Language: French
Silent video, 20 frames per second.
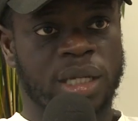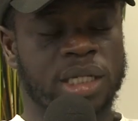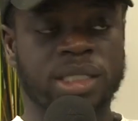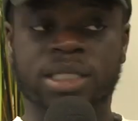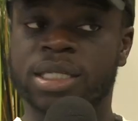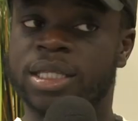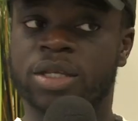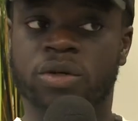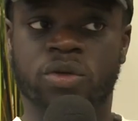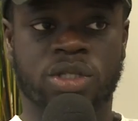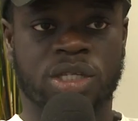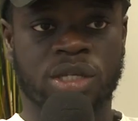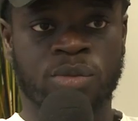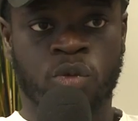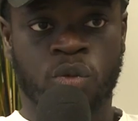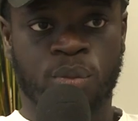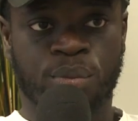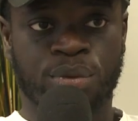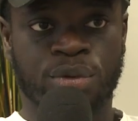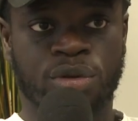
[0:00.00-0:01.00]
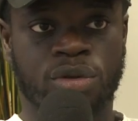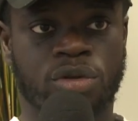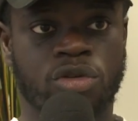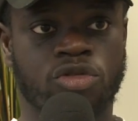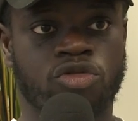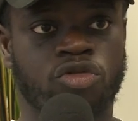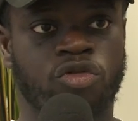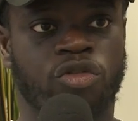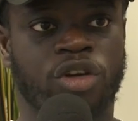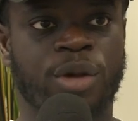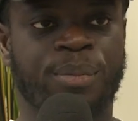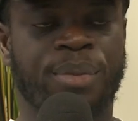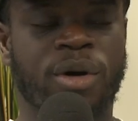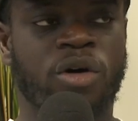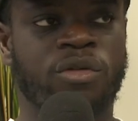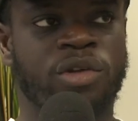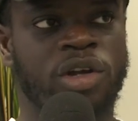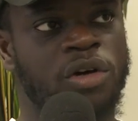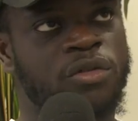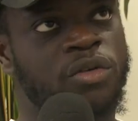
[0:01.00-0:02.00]
Et c'était aussi mon but, je ne voulais pas
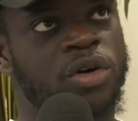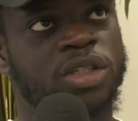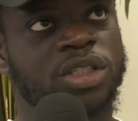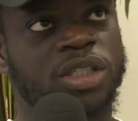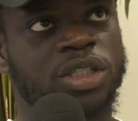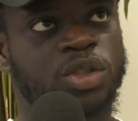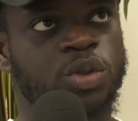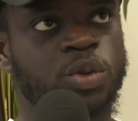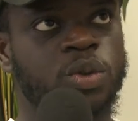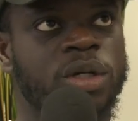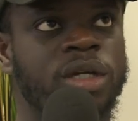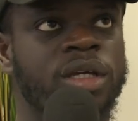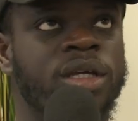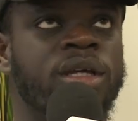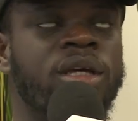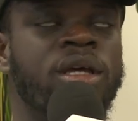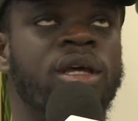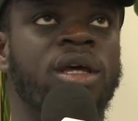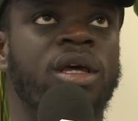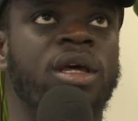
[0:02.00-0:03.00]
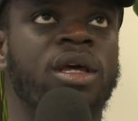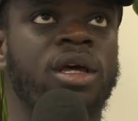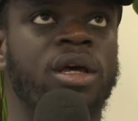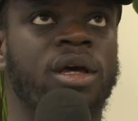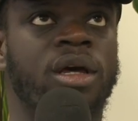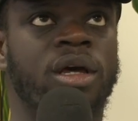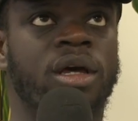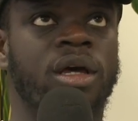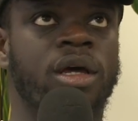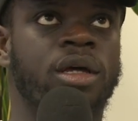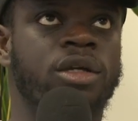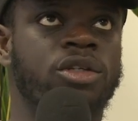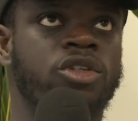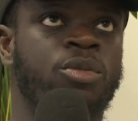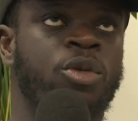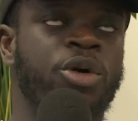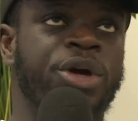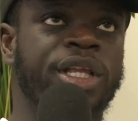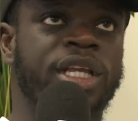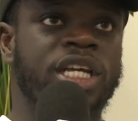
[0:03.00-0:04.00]
revenir en France un jour et sans
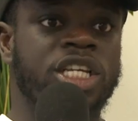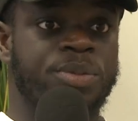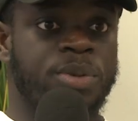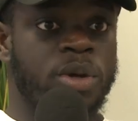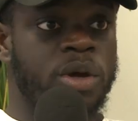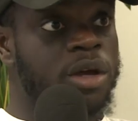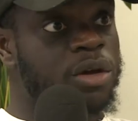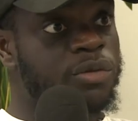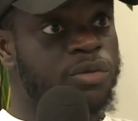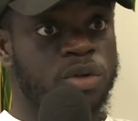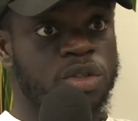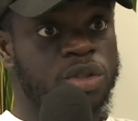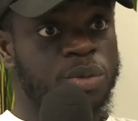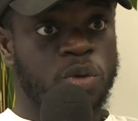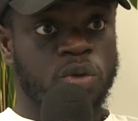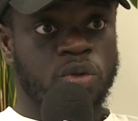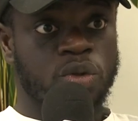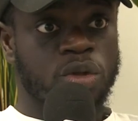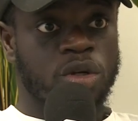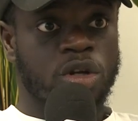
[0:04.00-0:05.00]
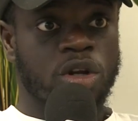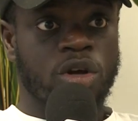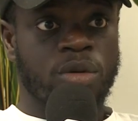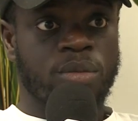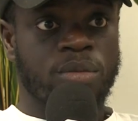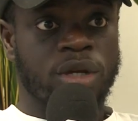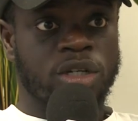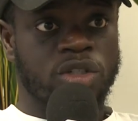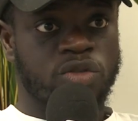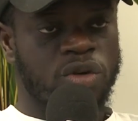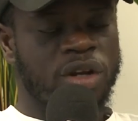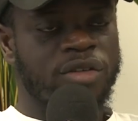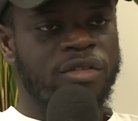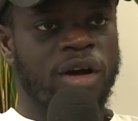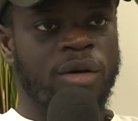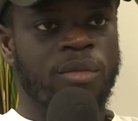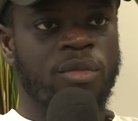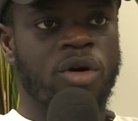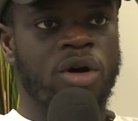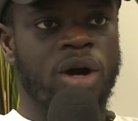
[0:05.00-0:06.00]
manquer de respect forcément aux autres clubs, mais je voulais
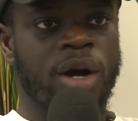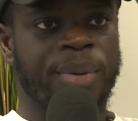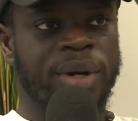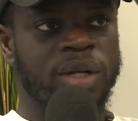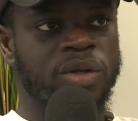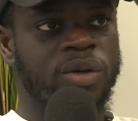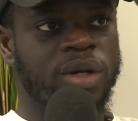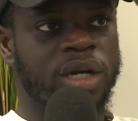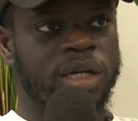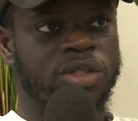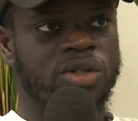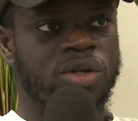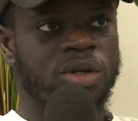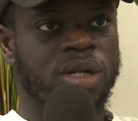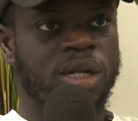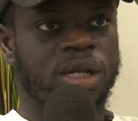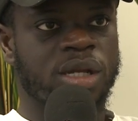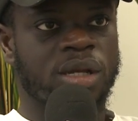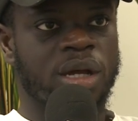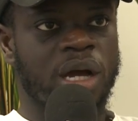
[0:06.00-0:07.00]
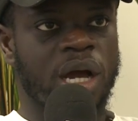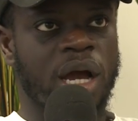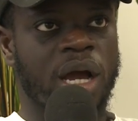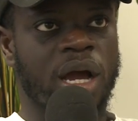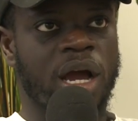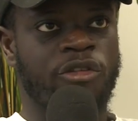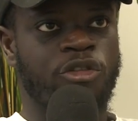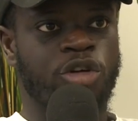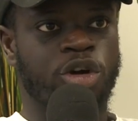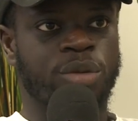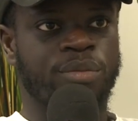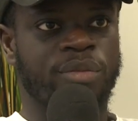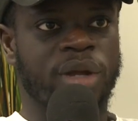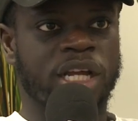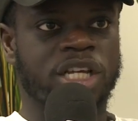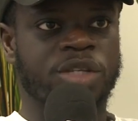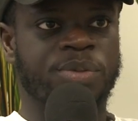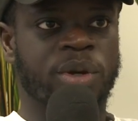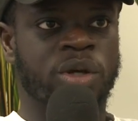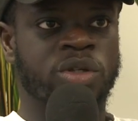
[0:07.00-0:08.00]
vraiment, après Newcastle, avoir une belle
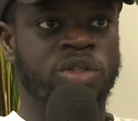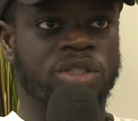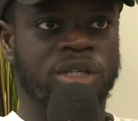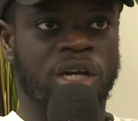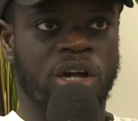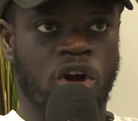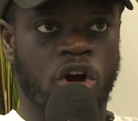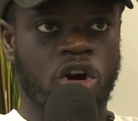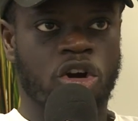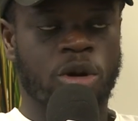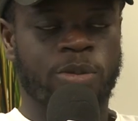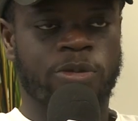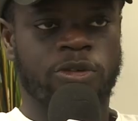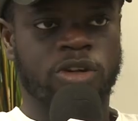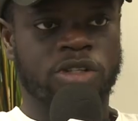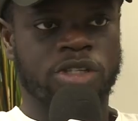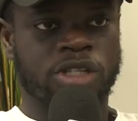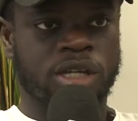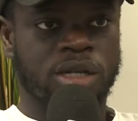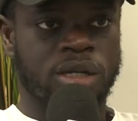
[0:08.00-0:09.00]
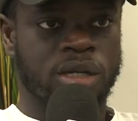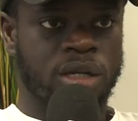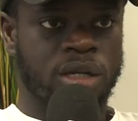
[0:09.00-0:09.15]
expérience dans un grand club français